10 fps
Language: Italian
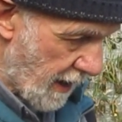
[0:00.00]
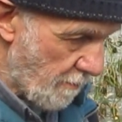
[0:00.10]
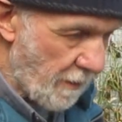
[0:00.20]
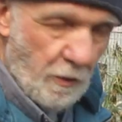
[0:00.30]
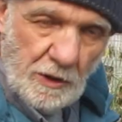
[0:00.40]

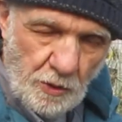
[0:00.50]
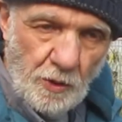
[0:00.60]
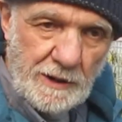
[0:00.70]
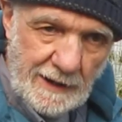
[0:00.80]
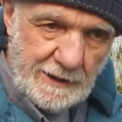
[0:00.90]
Ma quando uno
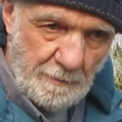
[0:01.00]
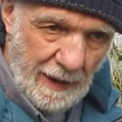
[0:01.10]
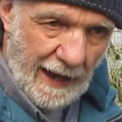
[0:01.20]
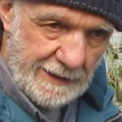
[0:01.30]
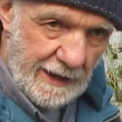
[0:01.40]
ha tante
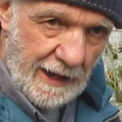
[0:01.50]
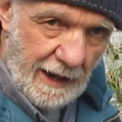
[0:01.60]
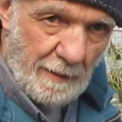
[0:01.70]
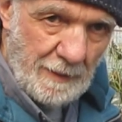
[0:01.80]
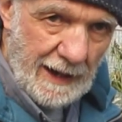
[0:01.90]
piante,
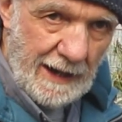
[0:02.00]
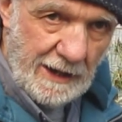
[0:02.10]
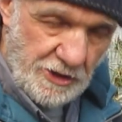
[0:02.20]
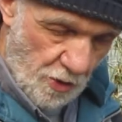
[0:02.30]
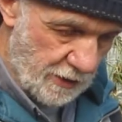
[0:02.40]
ah,
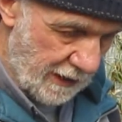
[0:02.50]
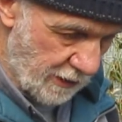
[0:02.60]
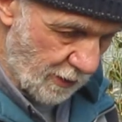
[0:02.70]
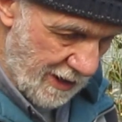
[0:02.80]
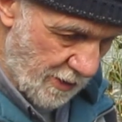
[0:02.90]
magari ci sono tanti
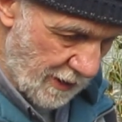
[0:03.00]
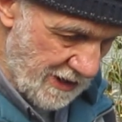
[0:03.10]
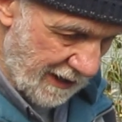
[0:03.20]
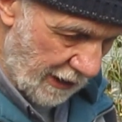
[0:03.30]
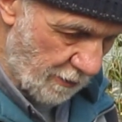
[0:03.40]

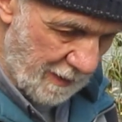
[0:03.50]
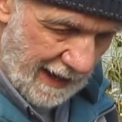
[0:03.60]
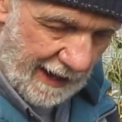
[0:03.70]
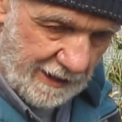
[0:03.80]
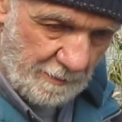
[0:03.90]
collezionisti che hanno
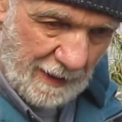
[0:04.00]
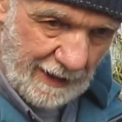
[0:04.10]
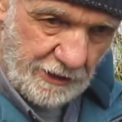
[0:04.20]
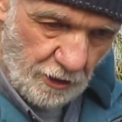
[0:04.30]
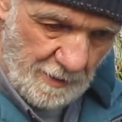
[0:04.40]
migliaia di
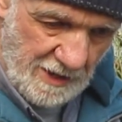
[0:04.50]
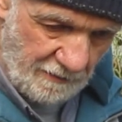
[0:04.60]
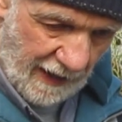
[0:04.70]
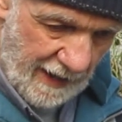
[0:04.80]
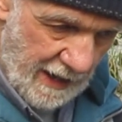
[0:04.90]
piante, come si
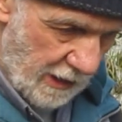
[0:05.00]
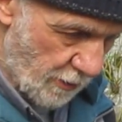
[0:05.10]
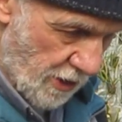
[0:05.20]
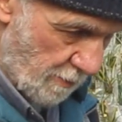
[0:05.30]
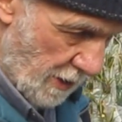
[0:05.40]
fa?
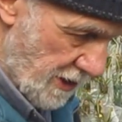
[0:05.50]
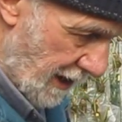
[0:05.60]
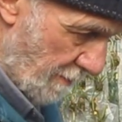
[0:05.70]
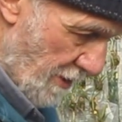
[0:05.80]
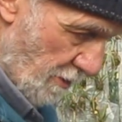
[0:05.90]
Non si
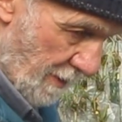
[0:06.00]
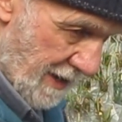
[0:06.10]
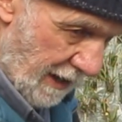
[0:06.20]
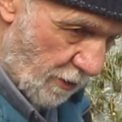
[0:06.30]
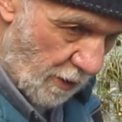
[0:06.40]
possono
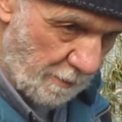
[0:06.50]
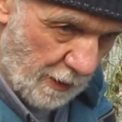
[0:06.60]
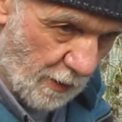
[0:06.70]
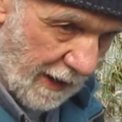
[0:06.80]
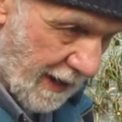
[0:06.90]
soppesarle uno per
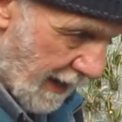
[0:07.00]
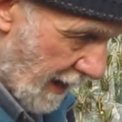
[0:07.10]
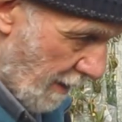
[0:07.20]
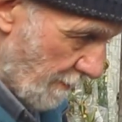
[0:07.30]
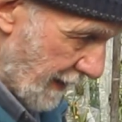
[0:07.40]
una,
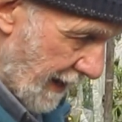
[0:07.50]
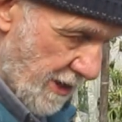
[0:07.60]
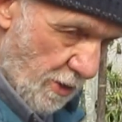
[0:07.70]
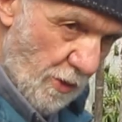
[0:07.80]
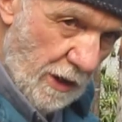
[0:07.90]
perché
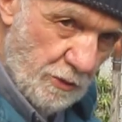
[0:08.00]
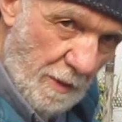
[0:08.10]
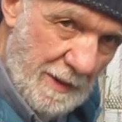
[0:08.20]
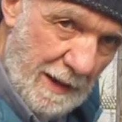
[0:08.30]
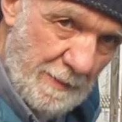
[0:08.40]
se uno ha
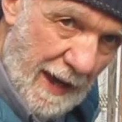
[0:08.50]
2000